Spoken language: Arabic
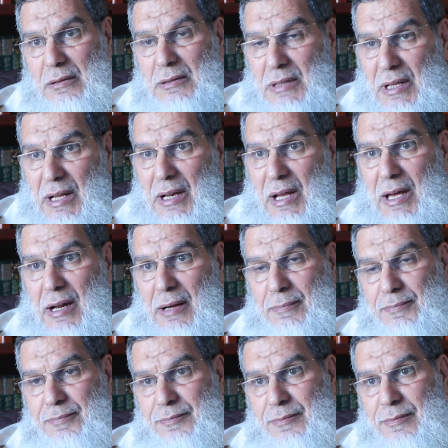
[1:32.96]
يدخل
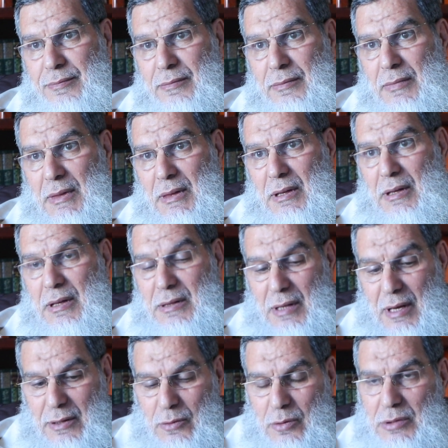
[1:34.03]
الحرام
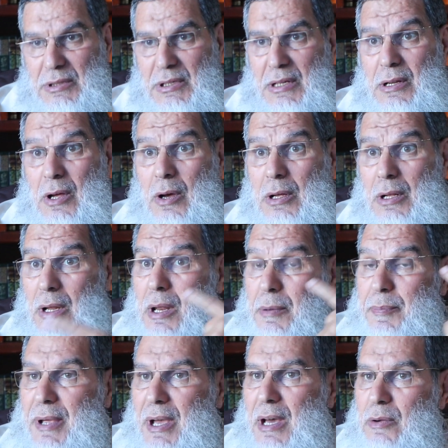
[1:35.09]
إذا نودي
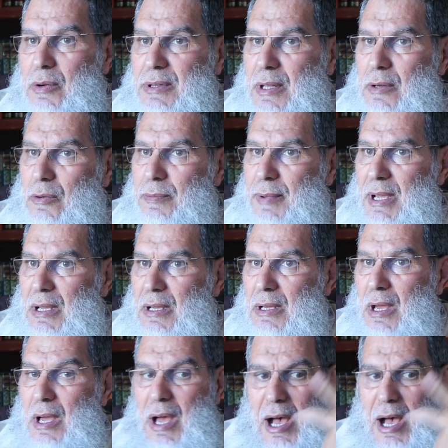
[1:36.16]
الأربقة وذروا والبيع